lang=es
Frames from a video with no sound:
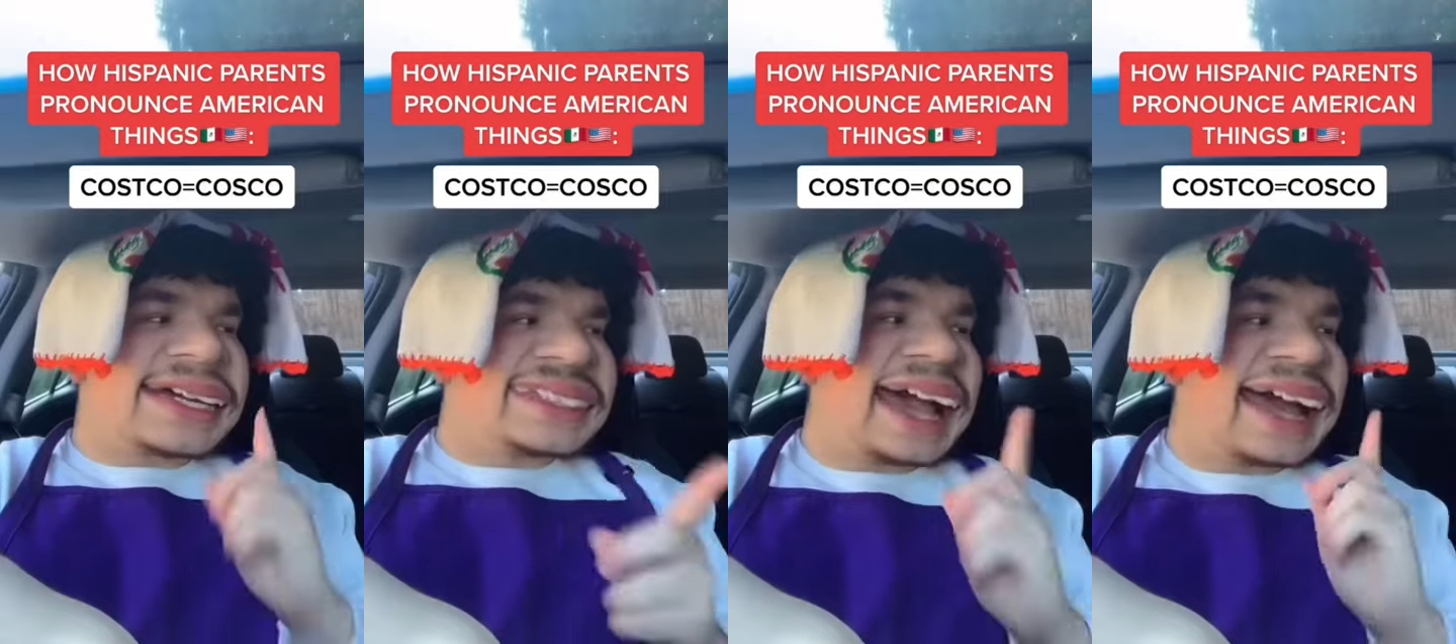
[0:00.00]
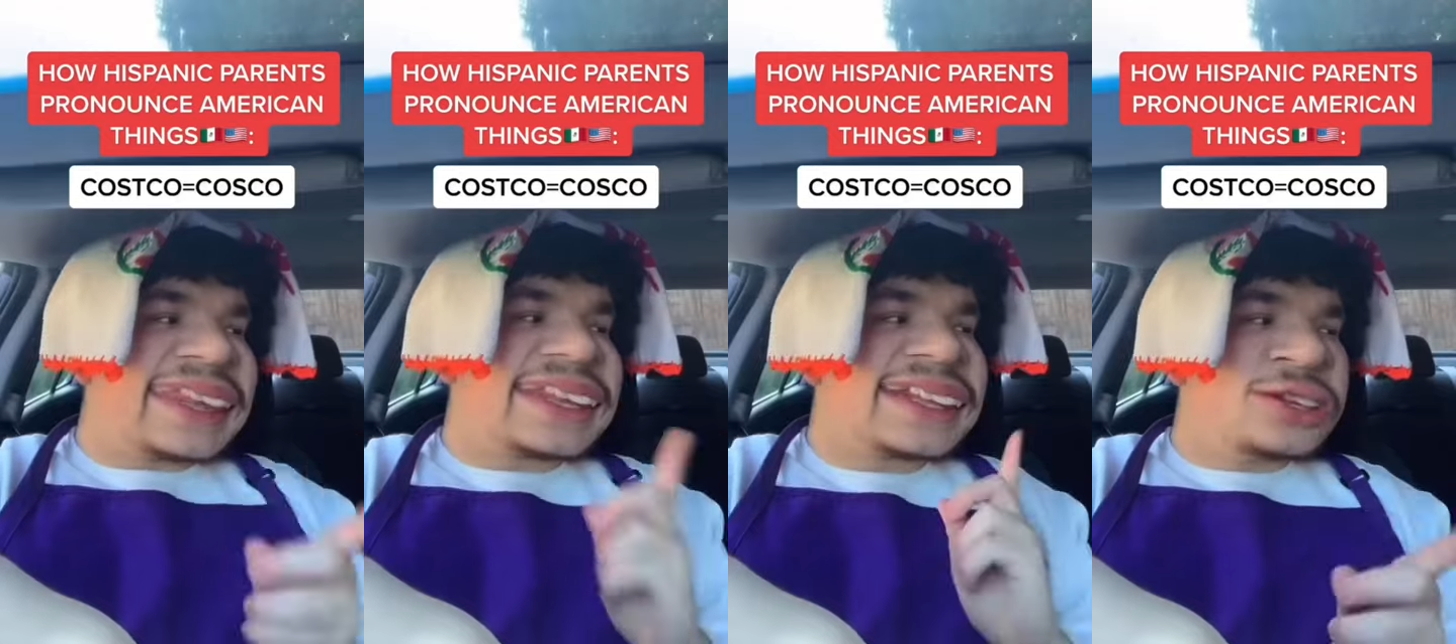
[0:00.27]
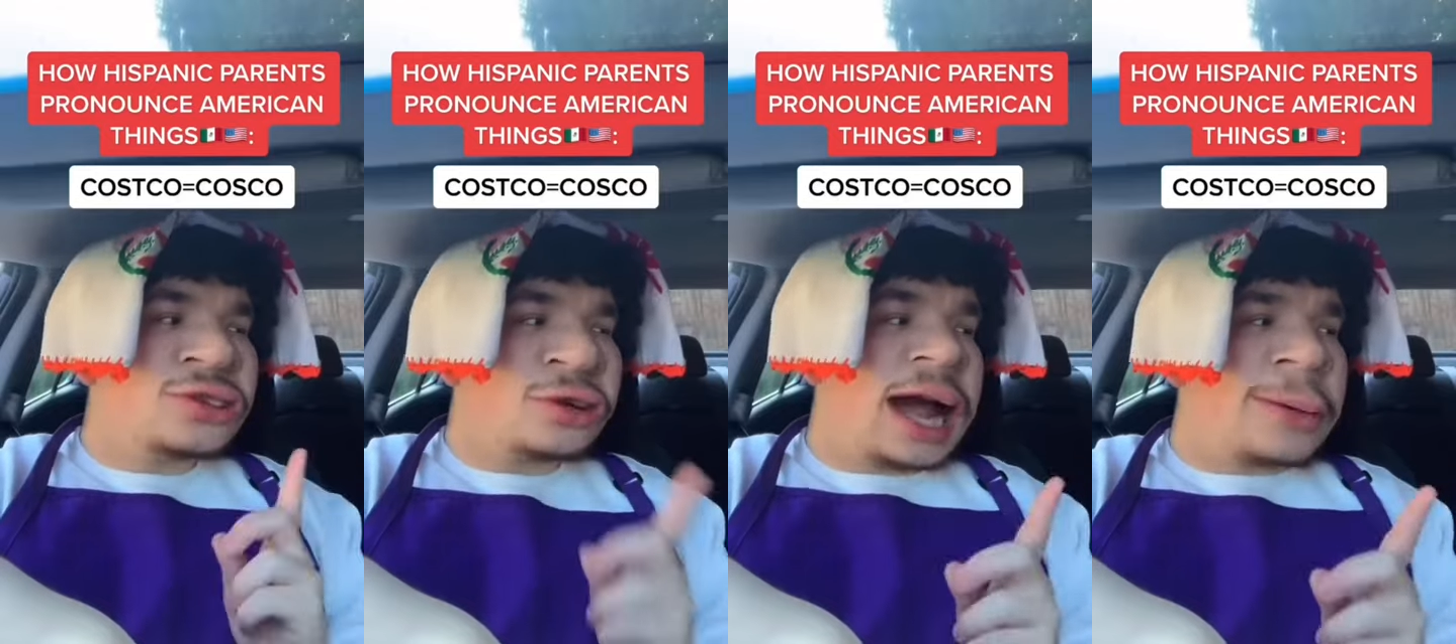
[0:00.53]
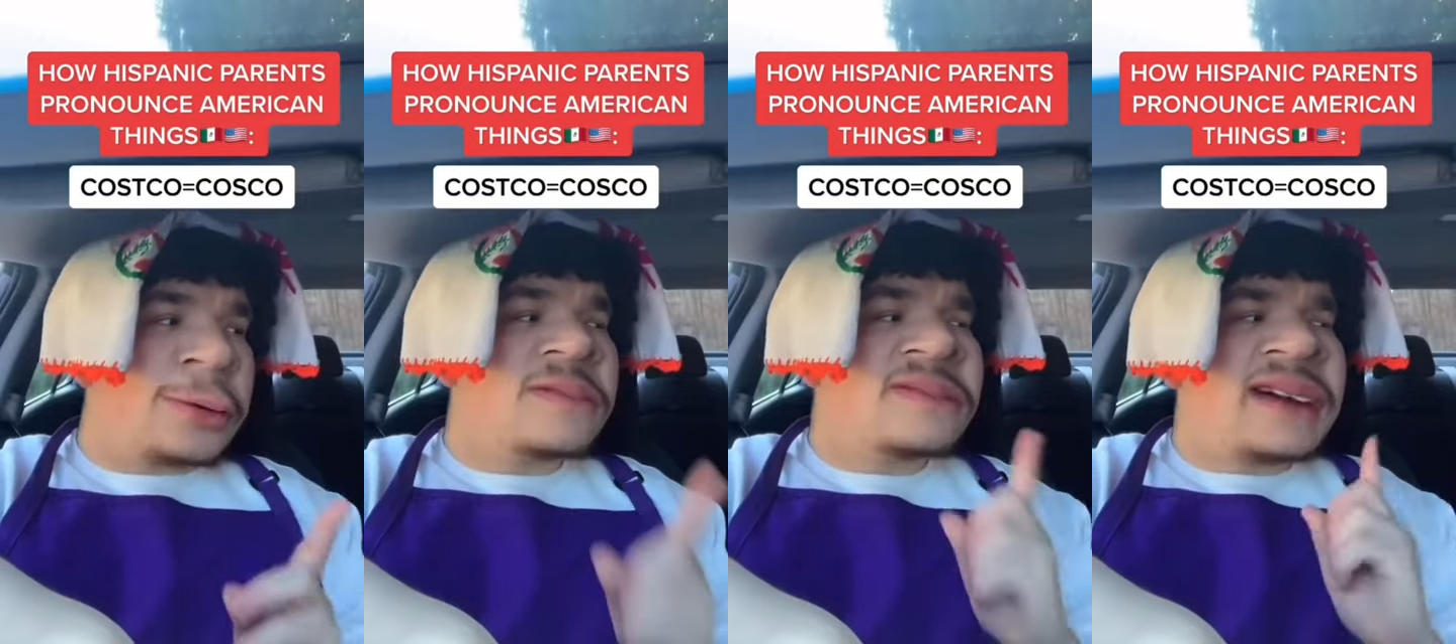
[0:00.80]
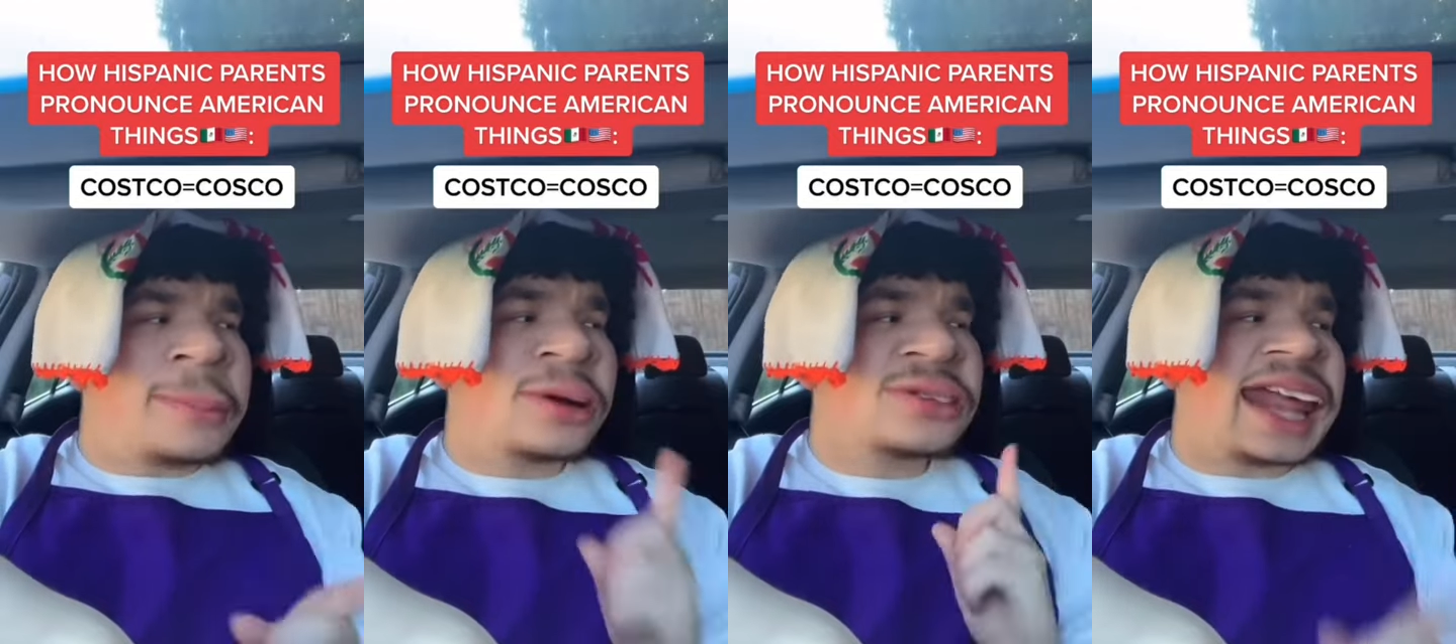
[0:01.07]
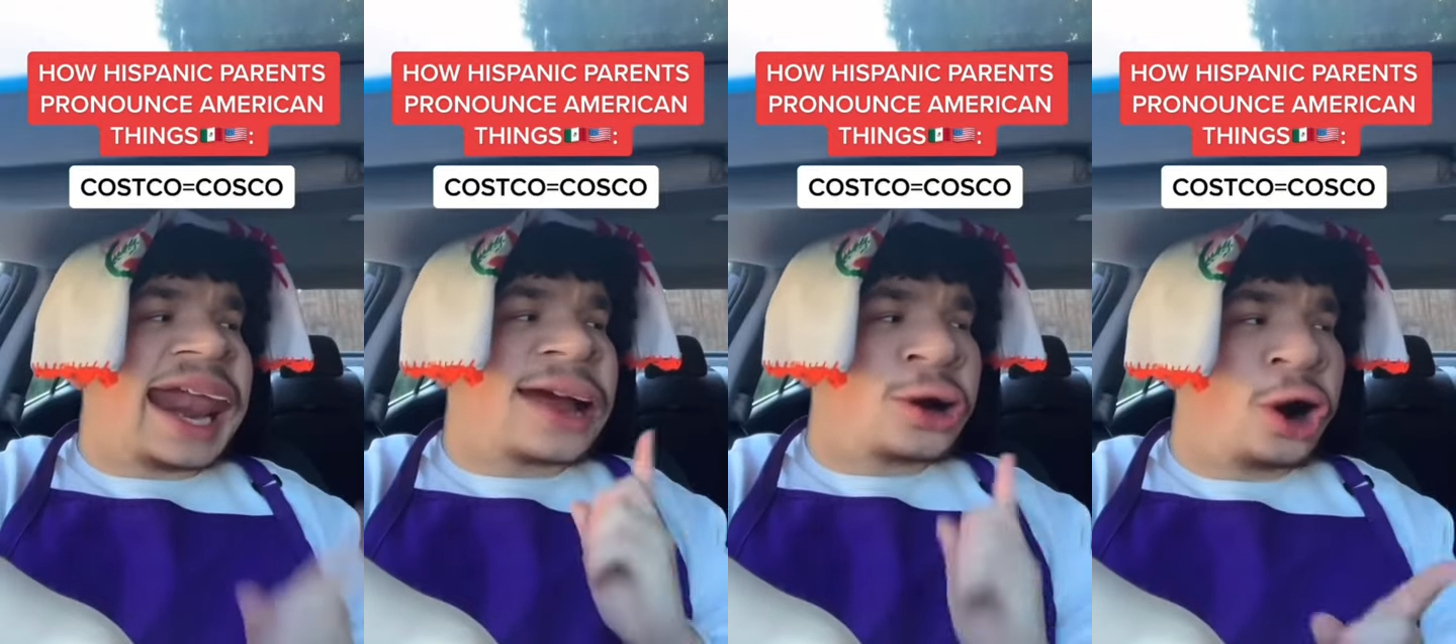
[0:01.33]
¿Ya andas listo, cabrón?
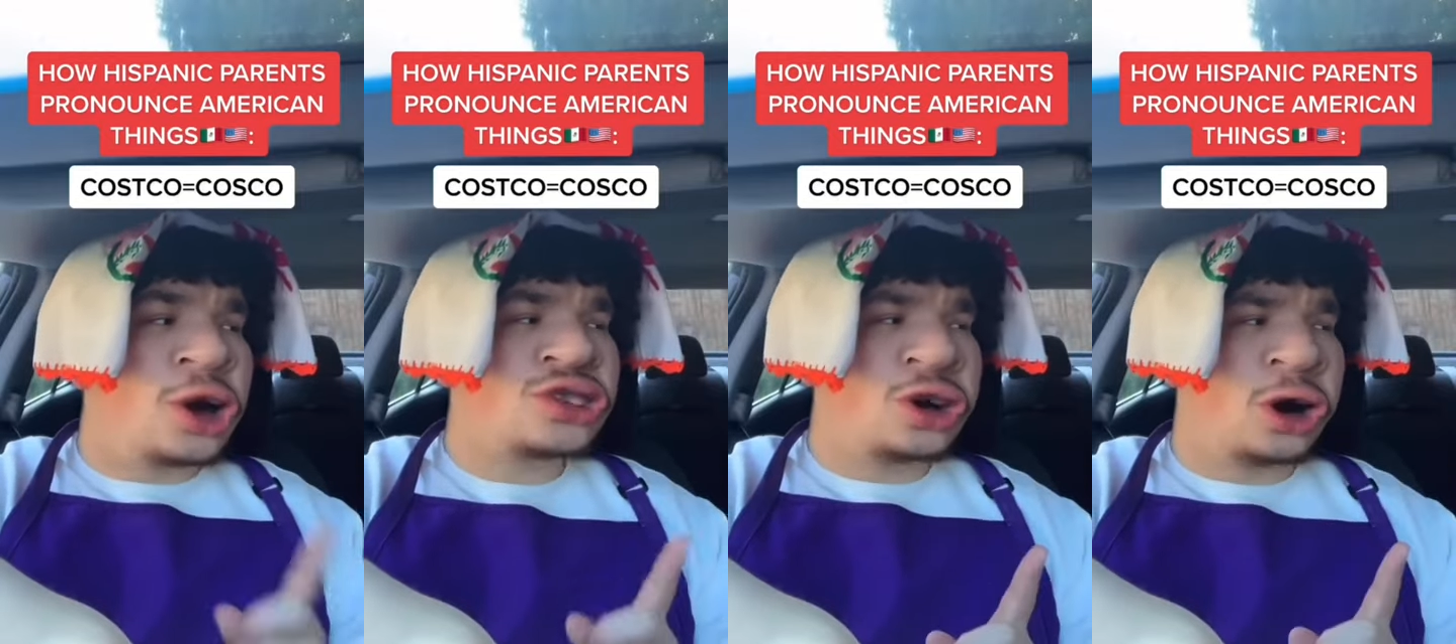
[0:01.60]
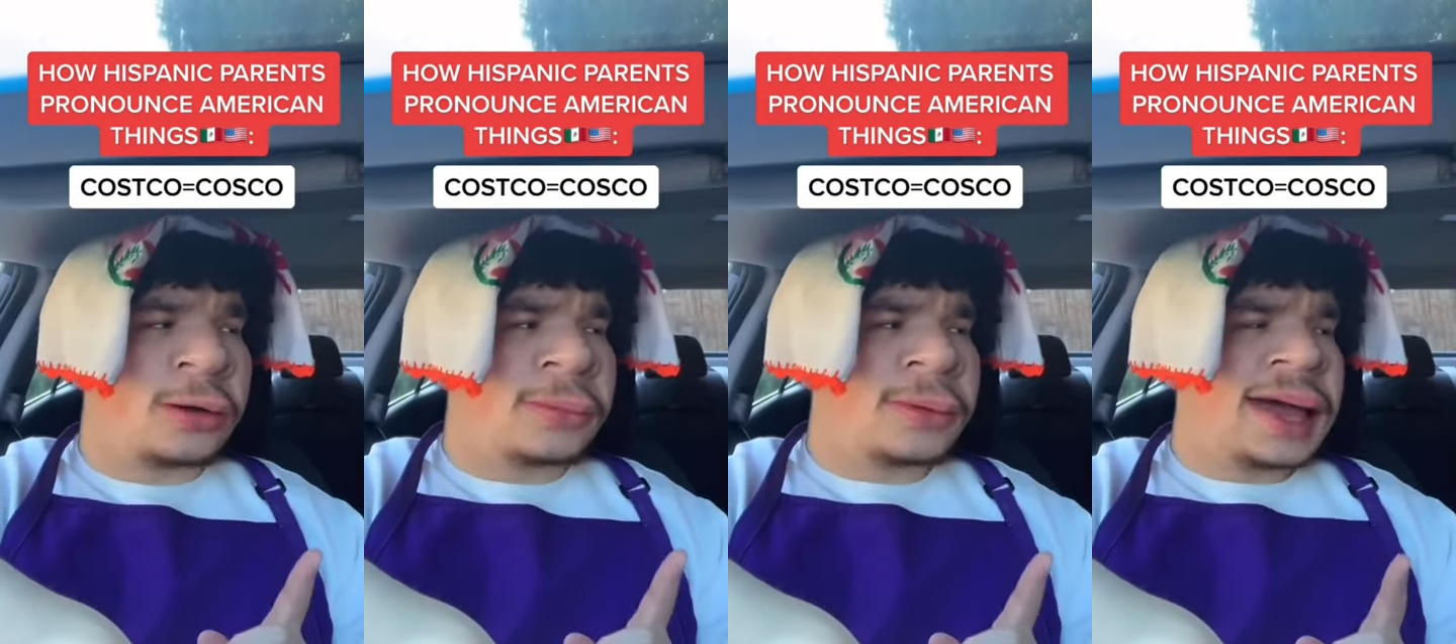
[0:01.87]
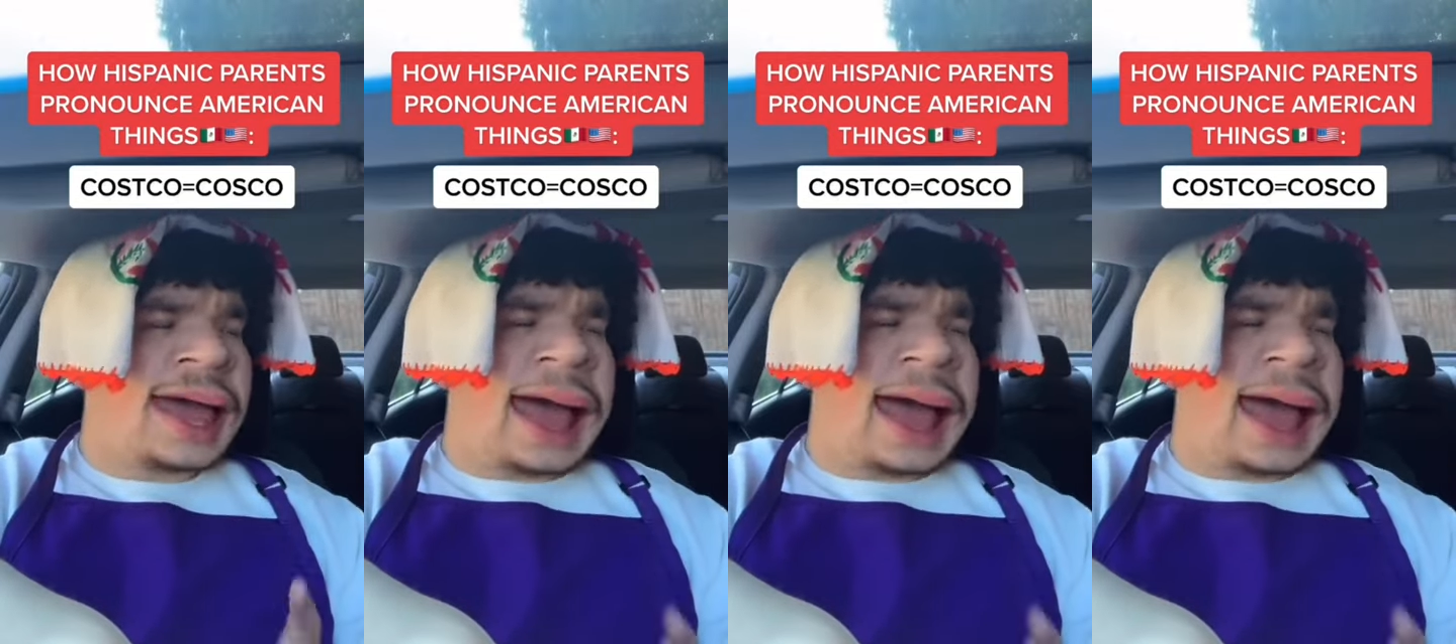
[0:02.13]
Vamos a la Costco.